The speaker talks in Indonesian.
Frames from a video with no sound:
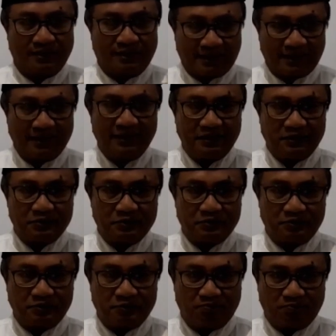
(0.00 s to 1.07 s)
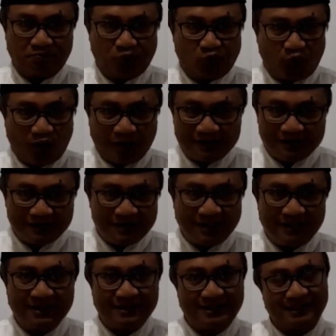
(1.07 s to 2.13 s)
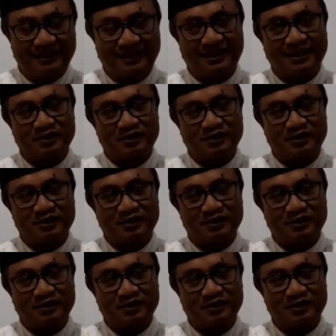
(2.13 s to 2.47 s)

Karena itu, puasa yang kita